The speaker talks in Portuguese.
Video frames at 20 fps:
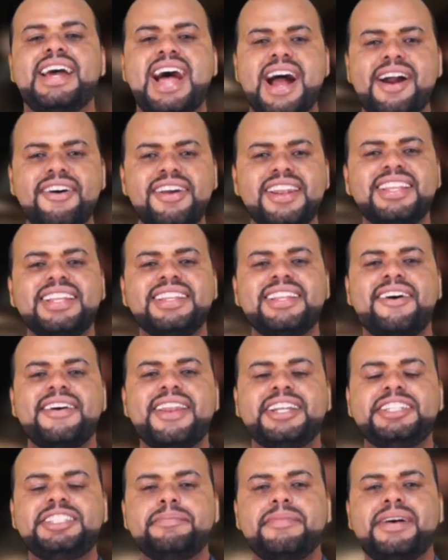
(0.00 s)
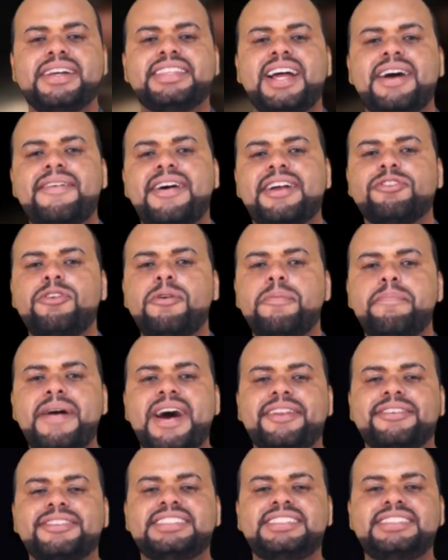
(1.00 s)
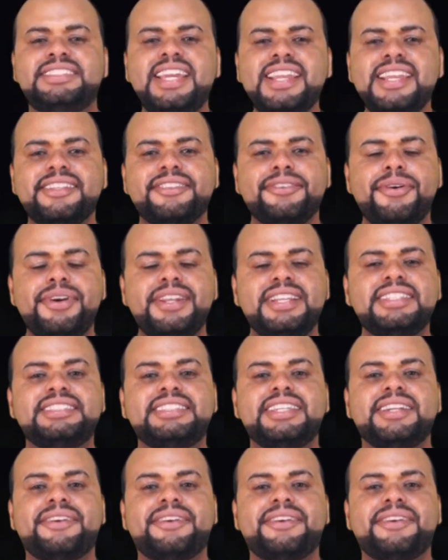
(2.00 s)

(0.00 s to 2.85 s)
Agora está na hora de mandar um alô para os seguidores